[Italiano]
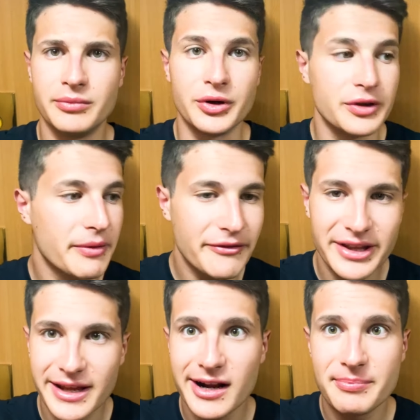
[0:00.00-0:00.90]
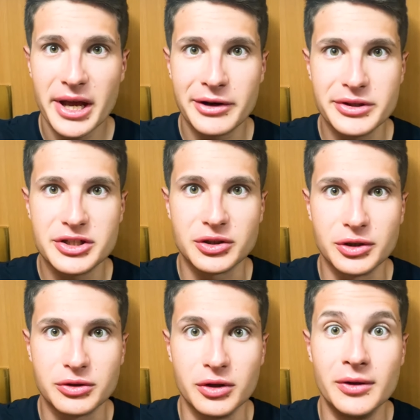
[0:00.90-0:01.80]
proviamo a vedere al piano di
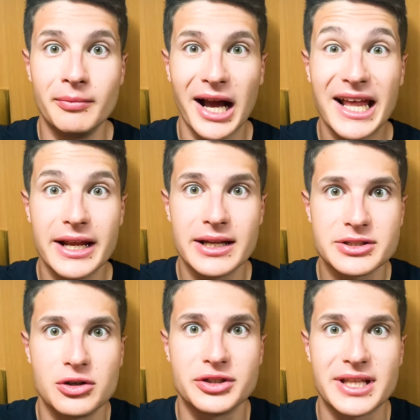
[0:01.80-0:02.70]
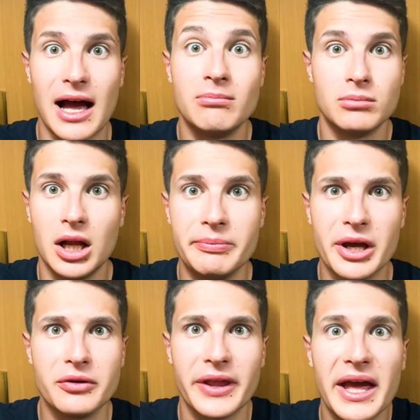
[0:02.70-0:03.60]
sotto. Magari è nascosta al
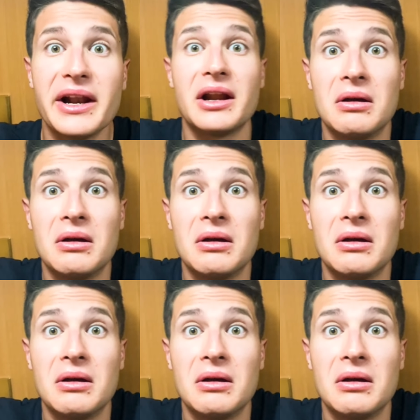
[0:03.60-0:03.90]
piano terra.